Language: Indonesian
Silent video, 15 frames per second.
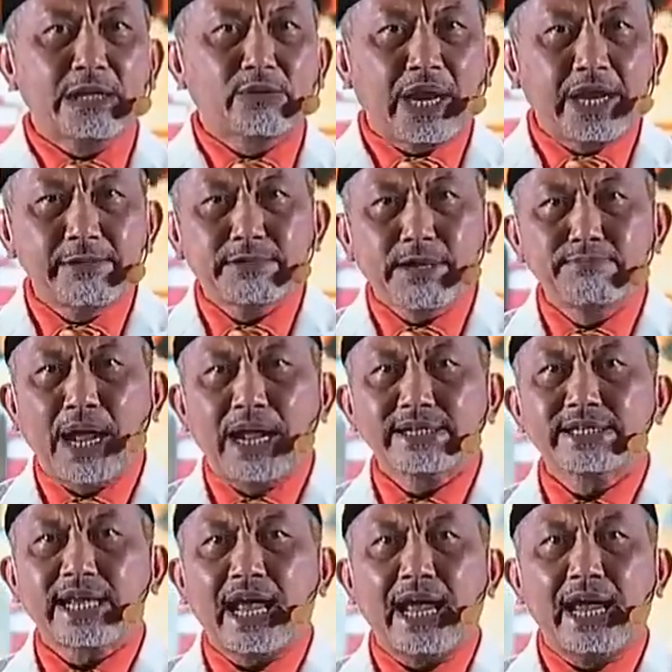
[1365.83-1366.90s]
silaturahim
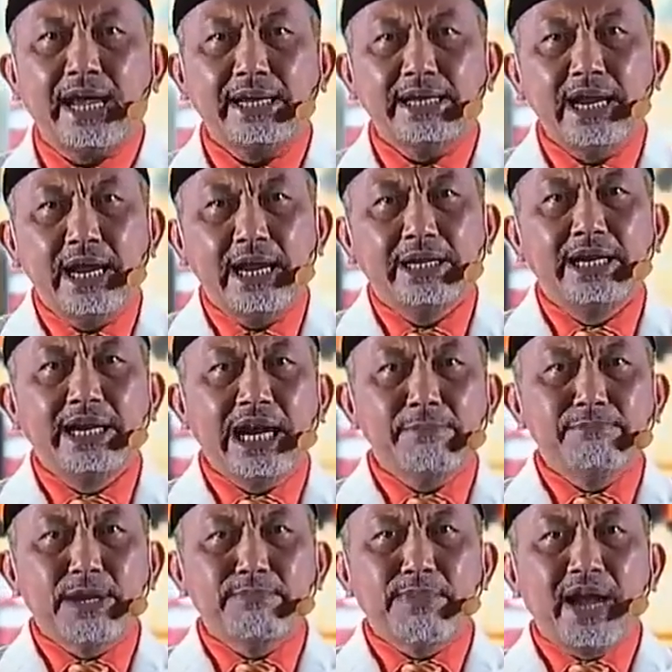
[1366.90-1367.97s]
kebangsaan
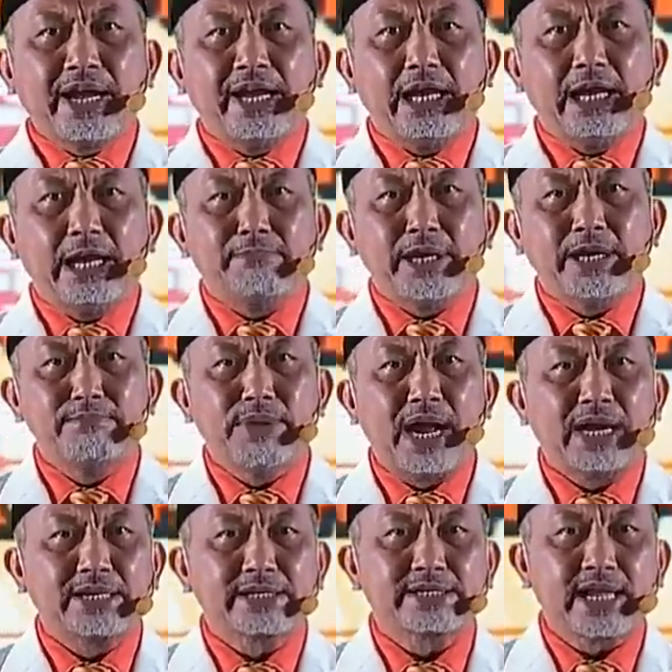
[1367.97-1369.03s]
dengan berbagai elemen
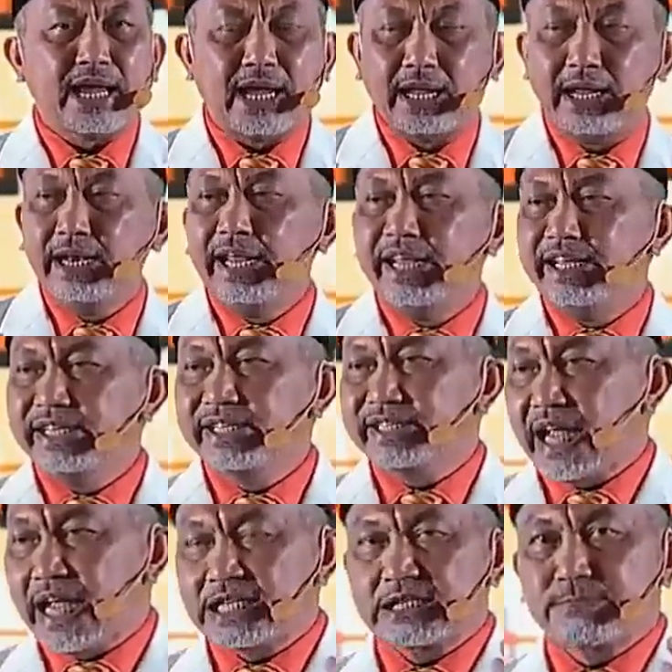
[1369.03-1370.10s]
bangsa,
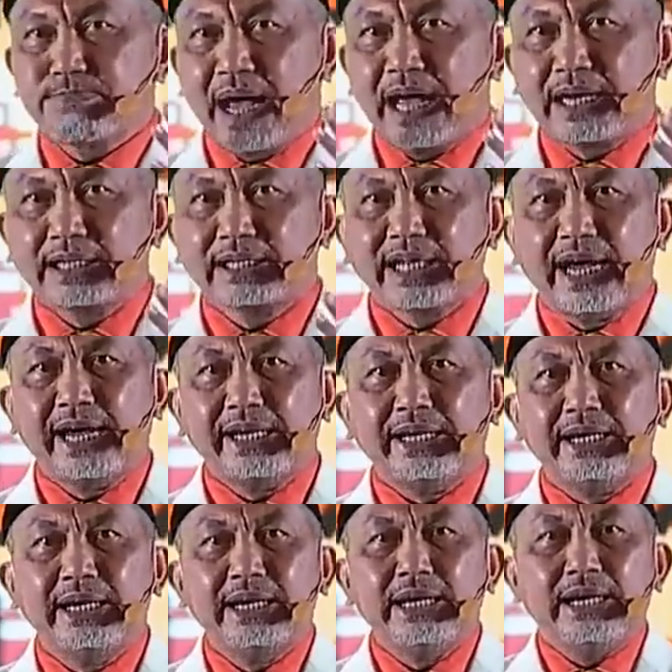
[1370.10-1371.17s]
lintas
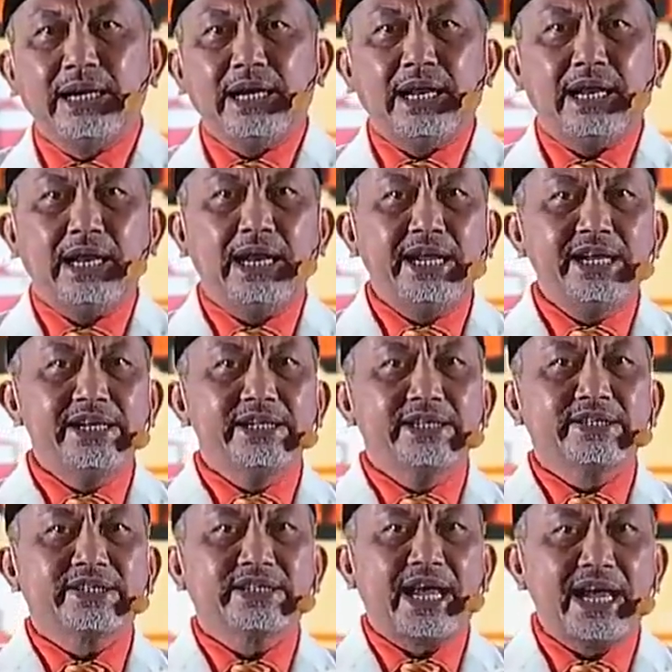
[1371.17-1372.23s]
partai,
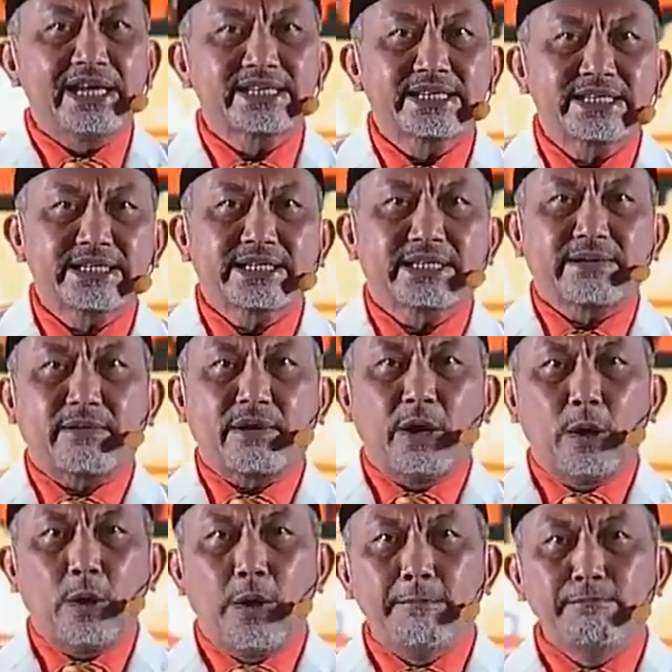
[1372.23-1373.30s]
lintas
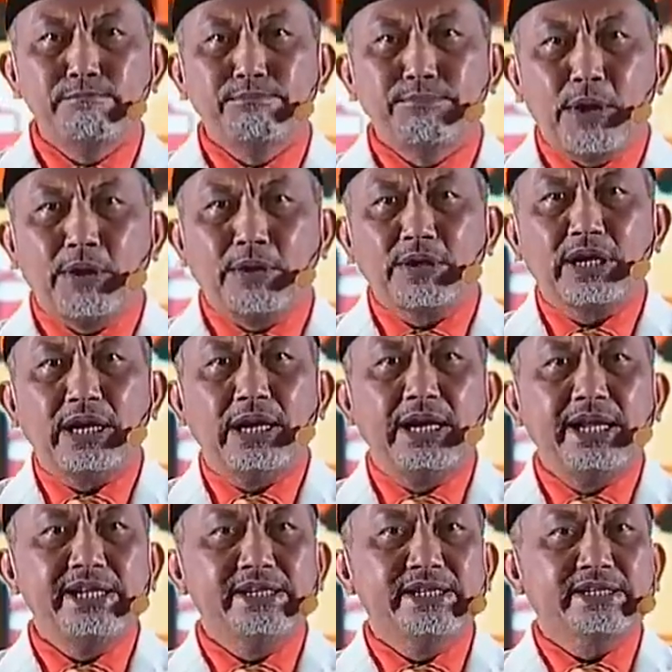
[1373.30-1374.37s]
kelompok,
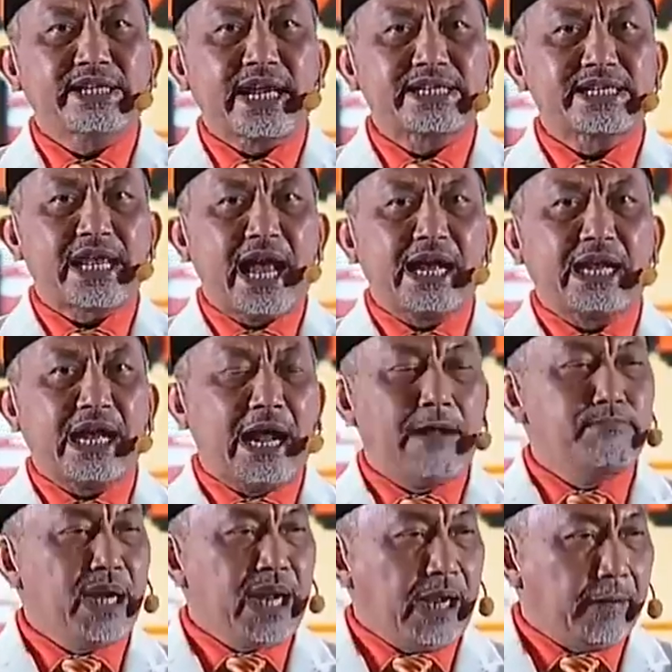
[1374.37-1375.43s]
lintas
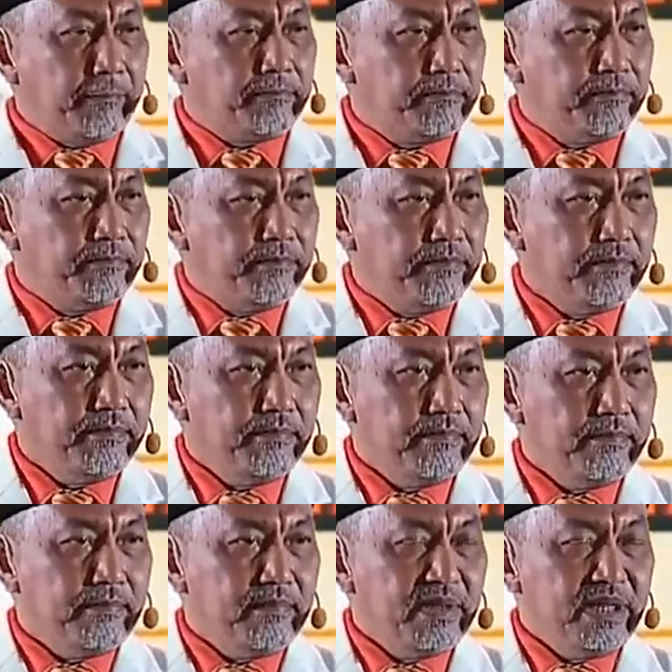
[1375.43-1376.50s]
agama.
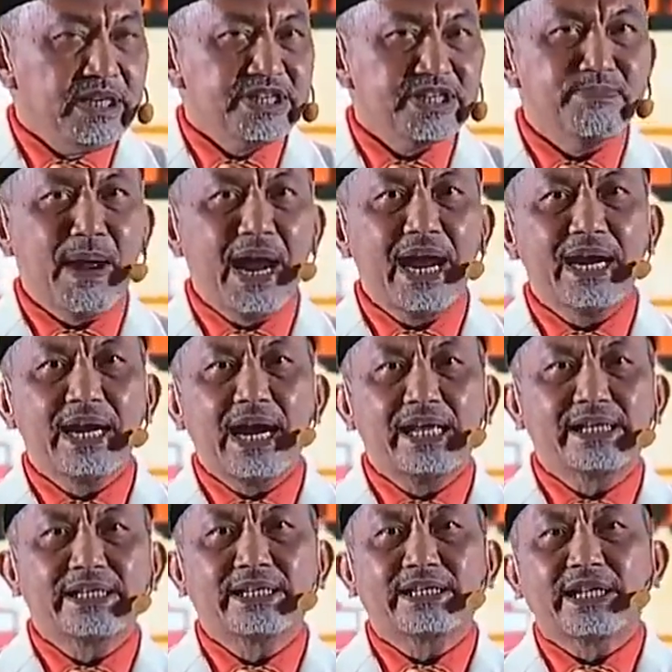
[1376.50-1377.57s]

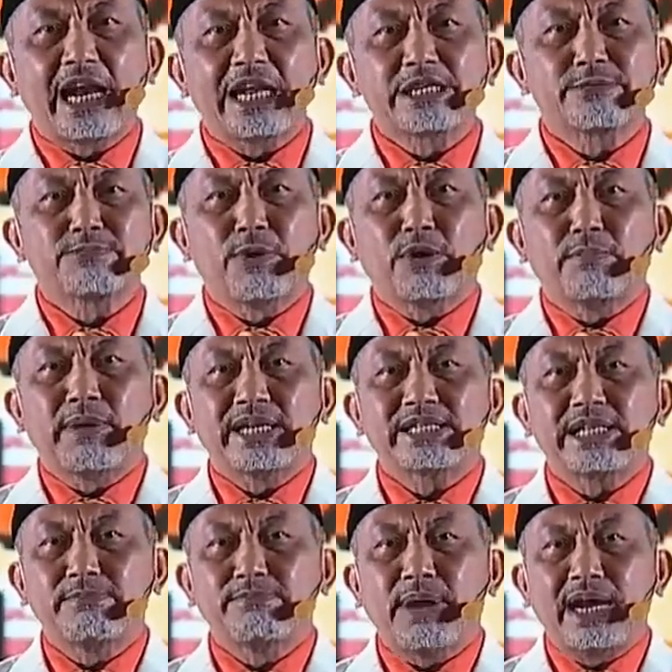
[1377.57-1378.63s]
Semangat
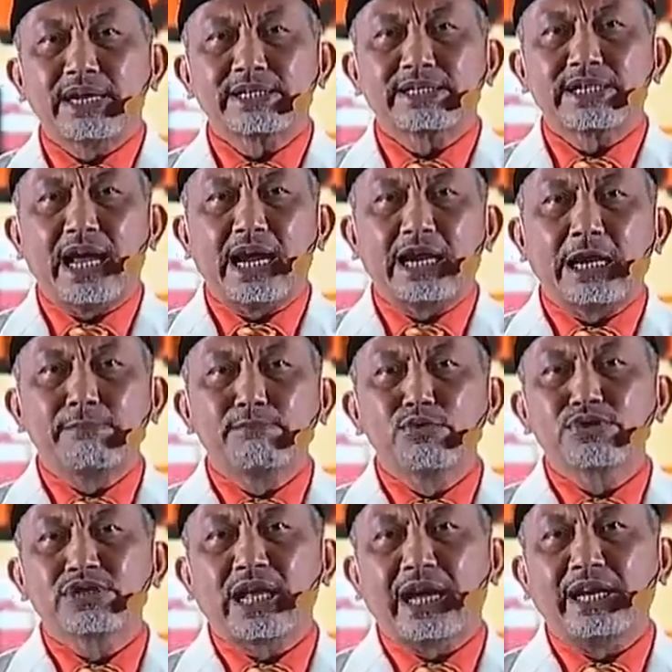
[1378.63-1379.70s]
transformasi bangsa akan
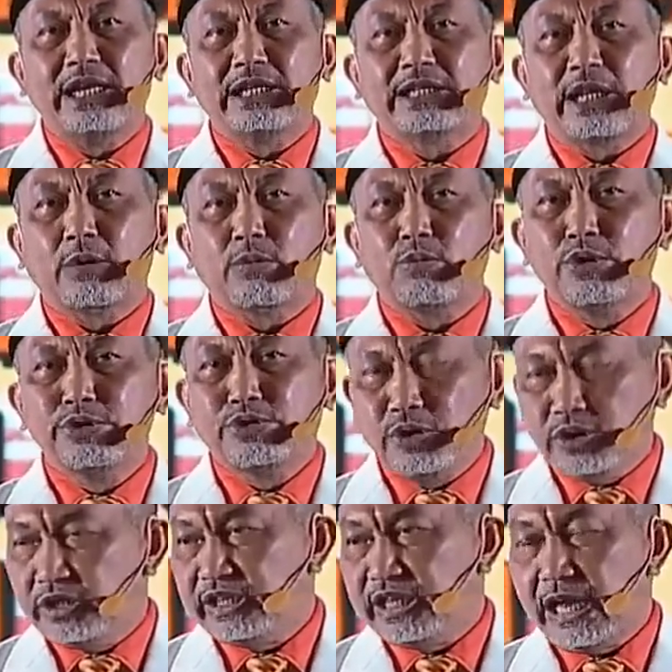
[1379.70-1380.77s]
mustahil
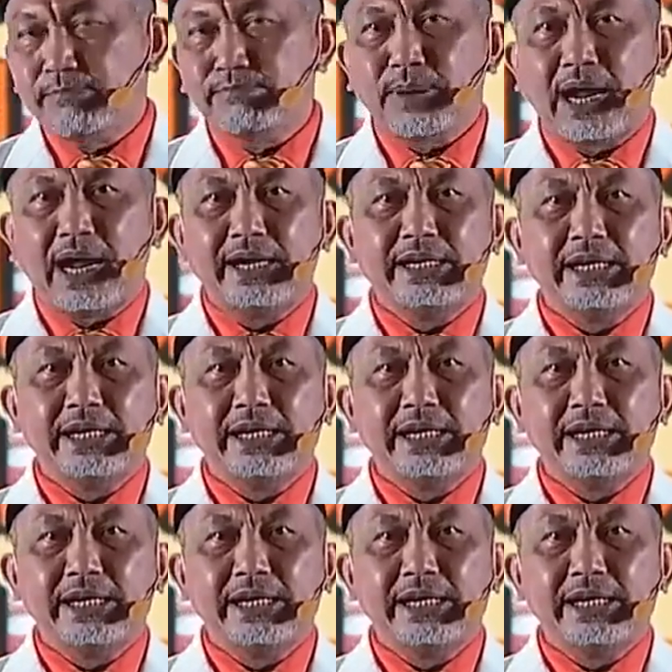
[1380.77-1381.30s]
terwujud tanpa